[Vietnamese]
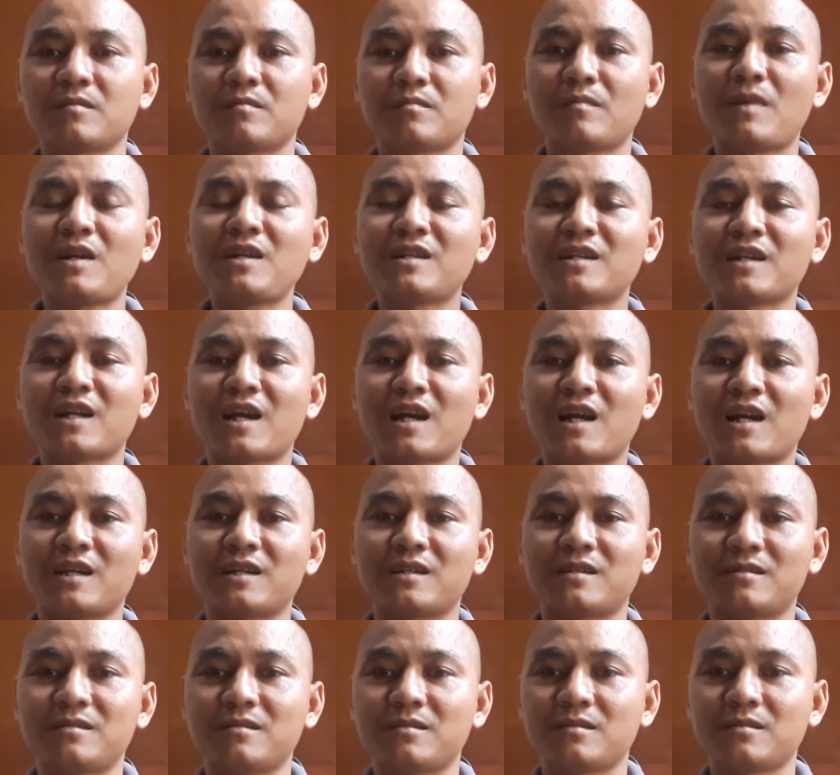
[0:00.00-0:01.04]
bất ngờ
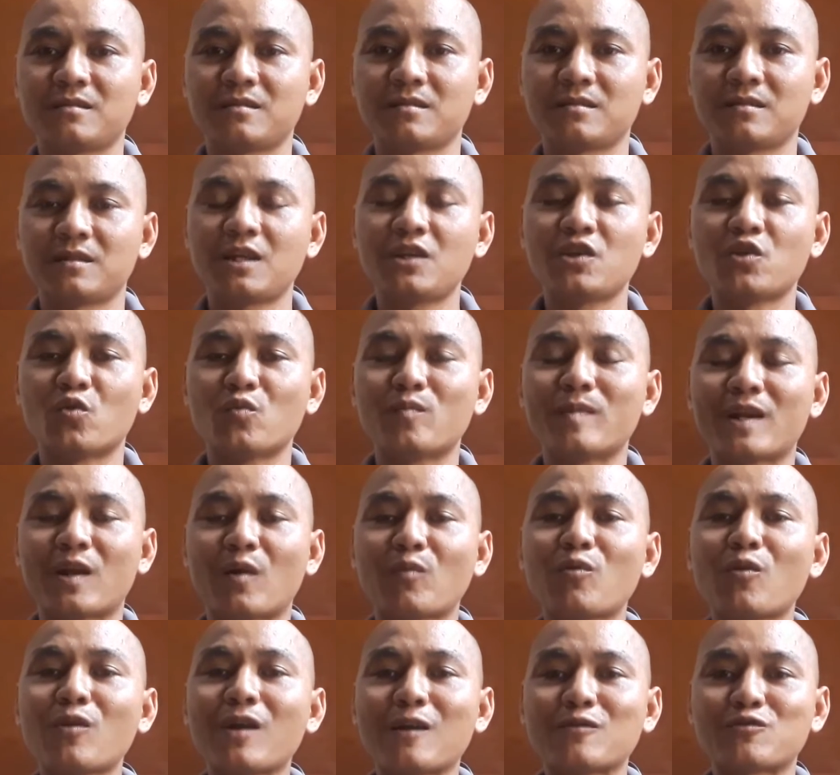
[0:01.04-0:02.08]
ví dụ mình
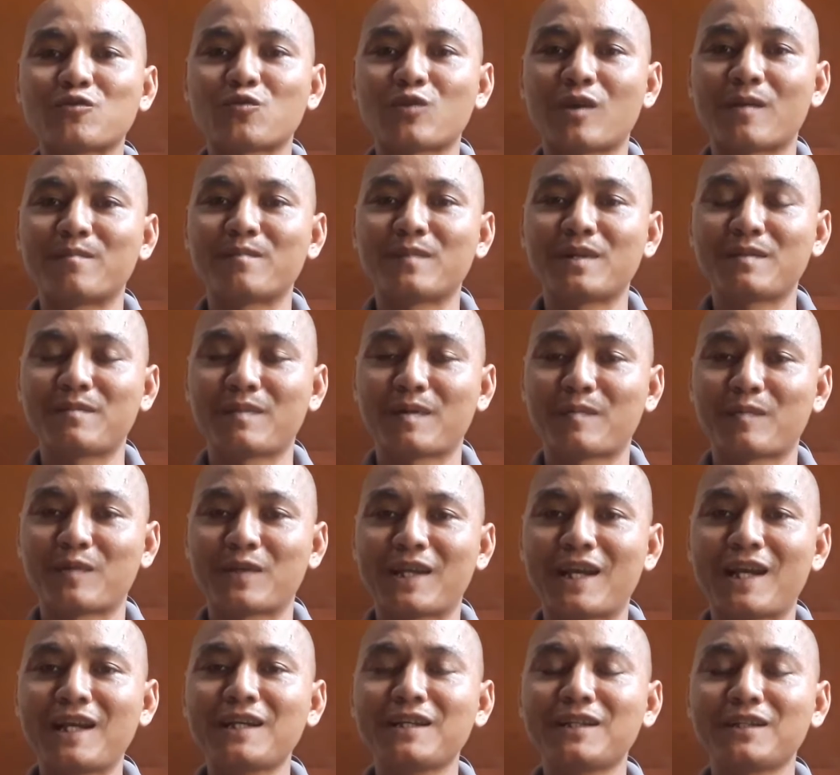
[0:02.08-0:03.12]
không có cao su đầm thì mình
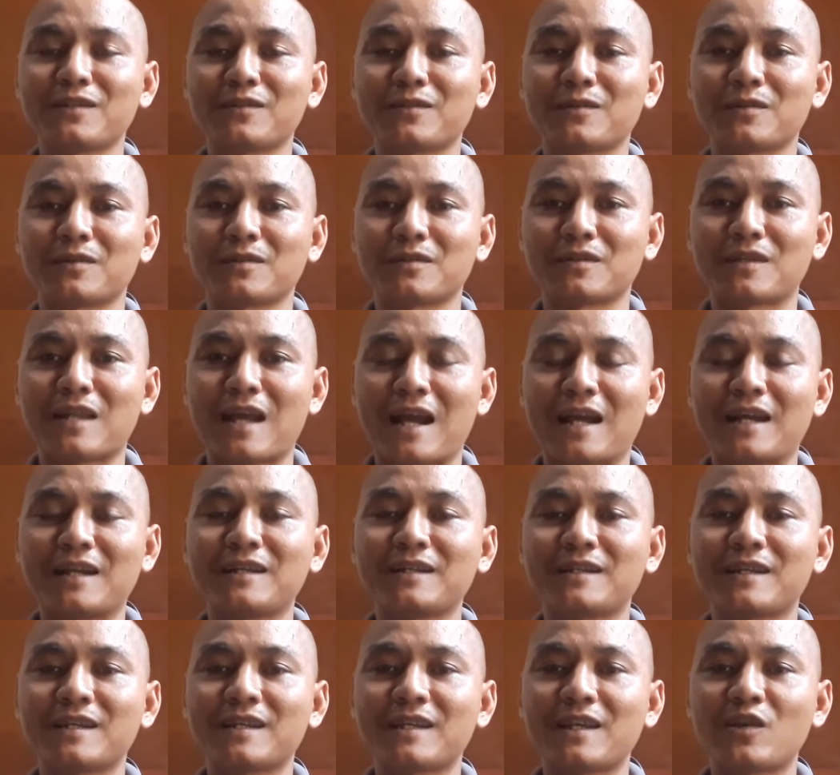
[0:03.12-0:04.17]
gắn
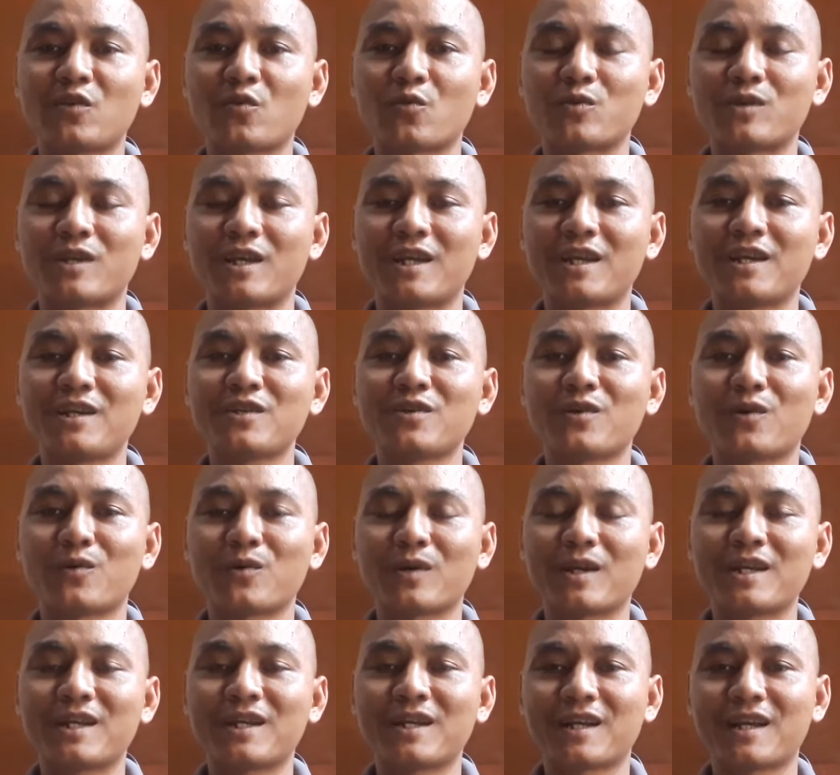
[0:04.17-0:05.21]
thẳng cái cái cùi dĩa vô
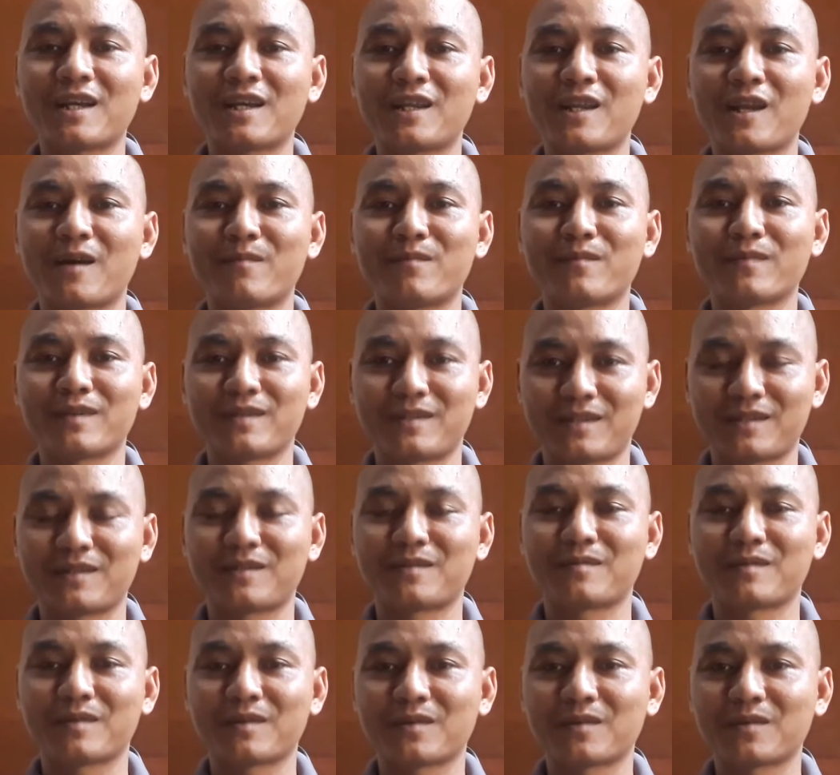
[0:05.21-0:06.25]
cái cái đầm
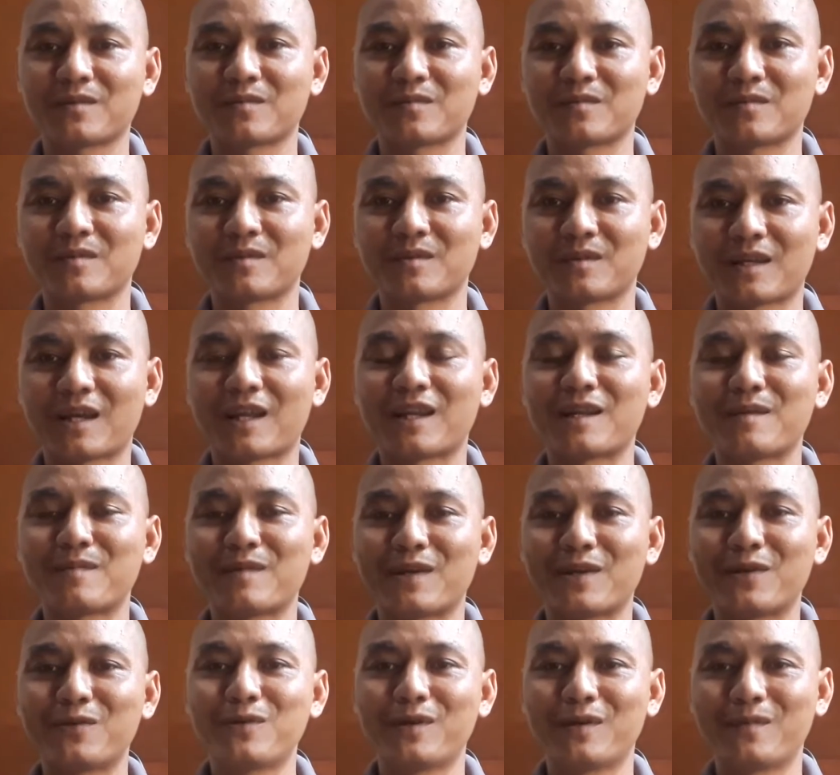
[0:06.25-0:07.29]
anh em
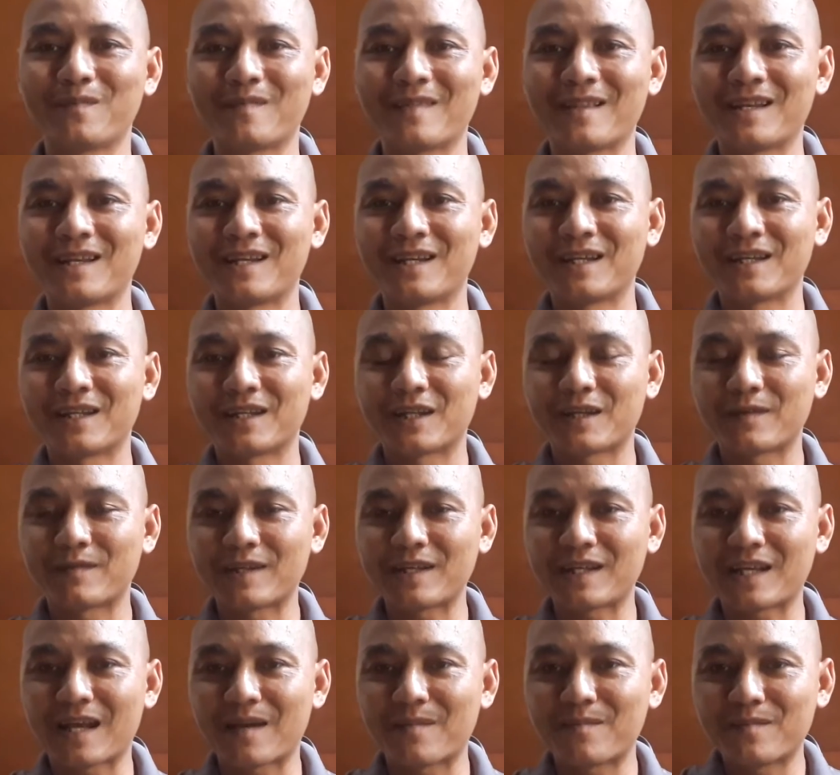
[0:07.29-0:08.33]
hiểu rồi
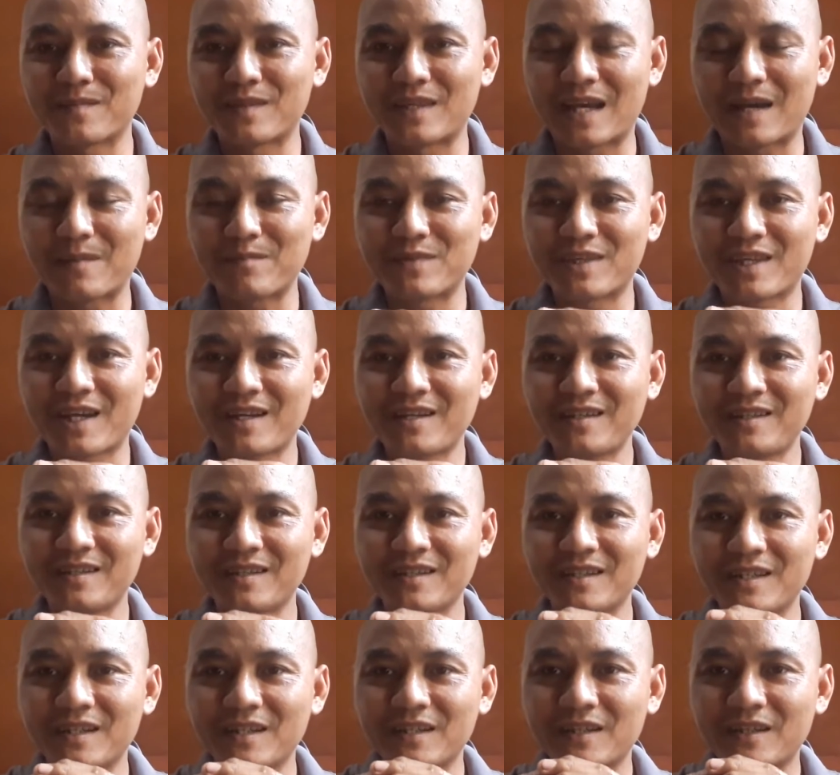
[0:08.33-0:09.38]
thấy cảm giảm chấn
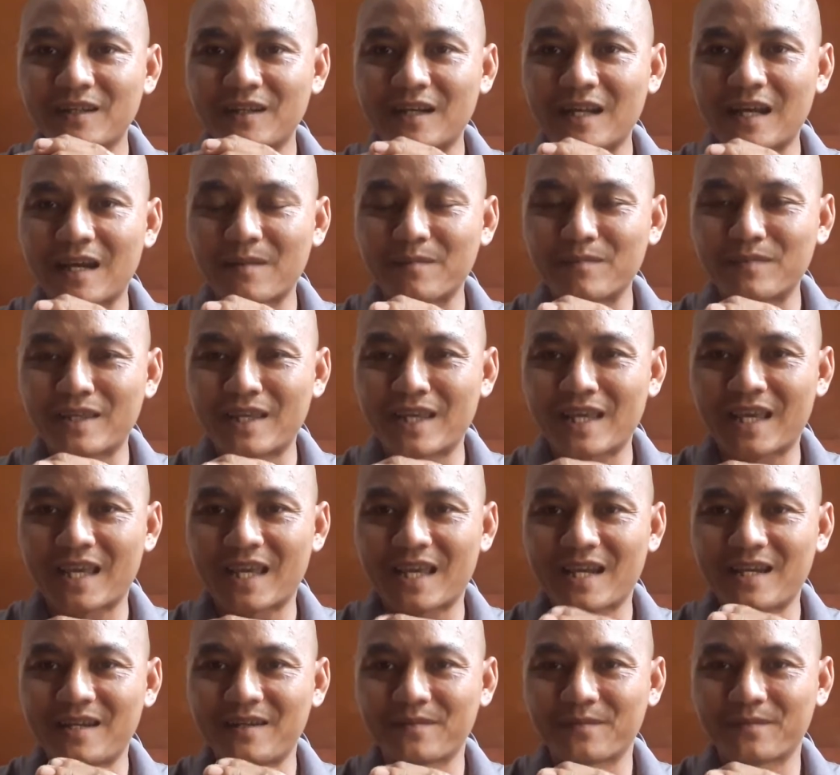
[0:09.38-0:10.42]
nó làm
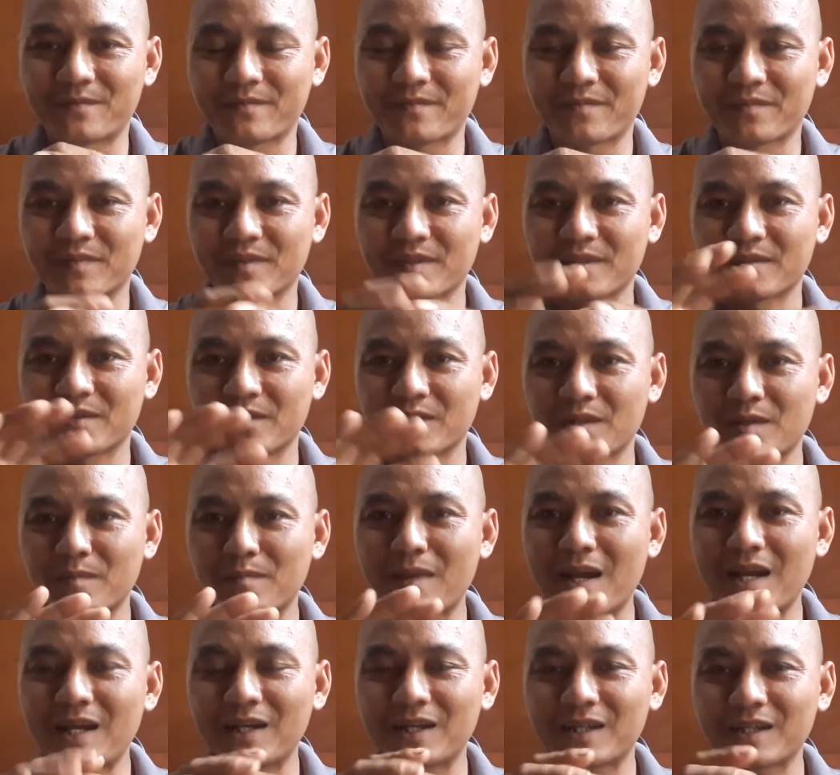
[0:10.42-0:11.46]
nhẹ nó
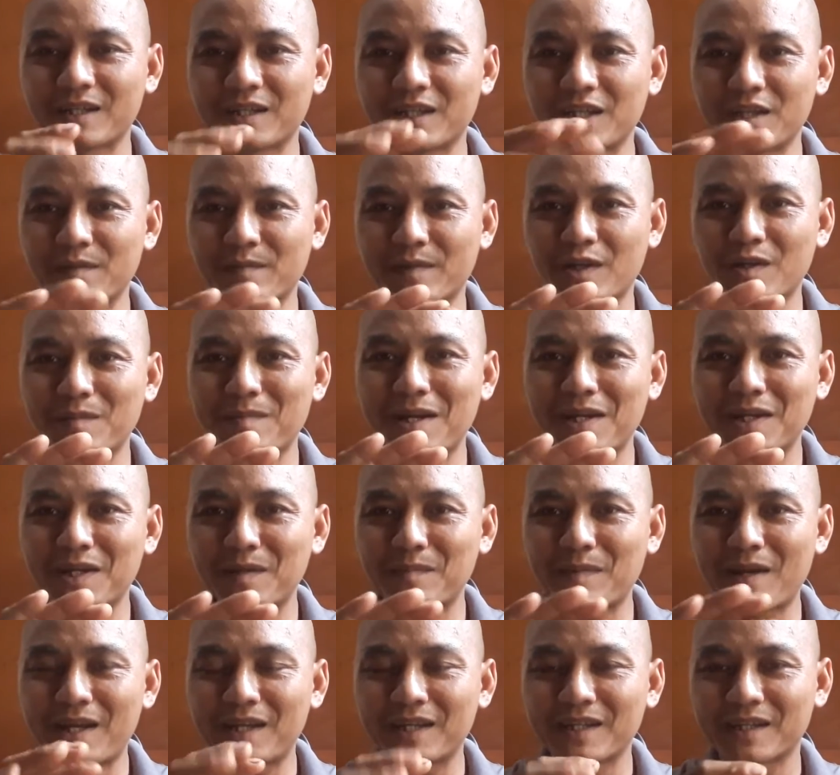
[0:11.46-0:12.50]
bắt khi mà nó bắt nó
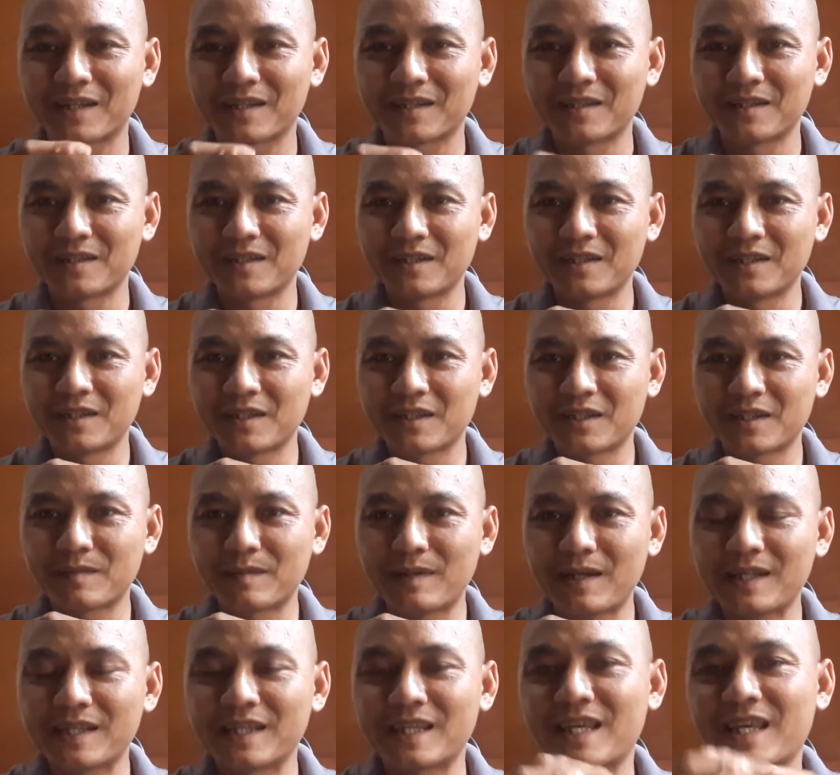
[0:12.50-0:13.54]
bắt nó
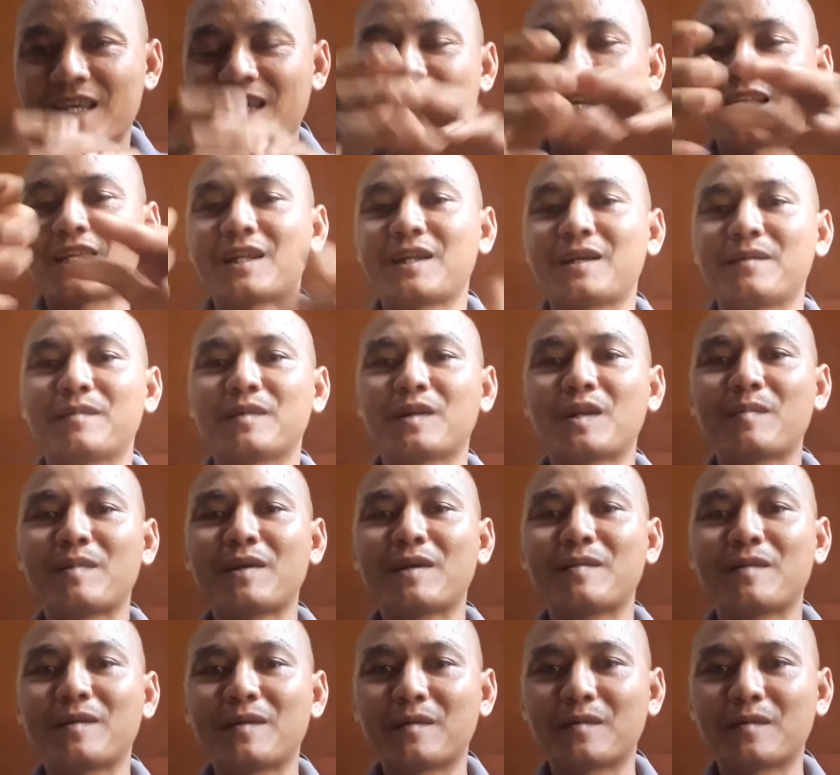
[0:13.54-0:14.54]
bắt nhẹ nó mới